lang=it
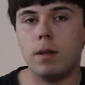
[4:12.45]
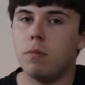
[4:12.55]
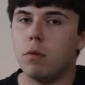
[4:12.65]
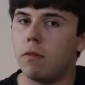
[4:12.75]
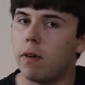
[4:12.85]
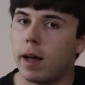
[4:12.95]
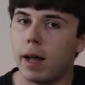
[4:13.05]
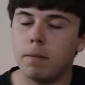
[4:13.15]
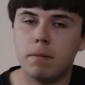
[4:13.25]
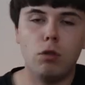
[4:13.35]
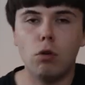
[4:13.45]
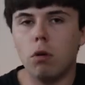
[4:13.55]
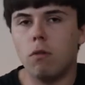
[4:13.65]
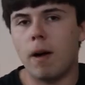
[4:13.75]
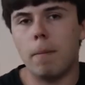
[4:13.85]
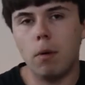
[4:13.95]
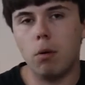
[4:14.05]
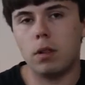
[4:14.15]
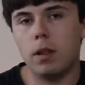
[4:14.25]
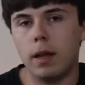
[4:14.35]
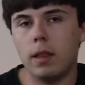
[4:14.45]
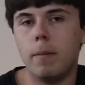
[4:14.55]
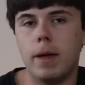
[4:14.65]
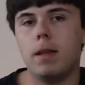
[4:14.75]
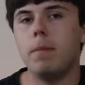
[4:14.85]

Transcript: Si può fare, non lo fa Bose direttamente,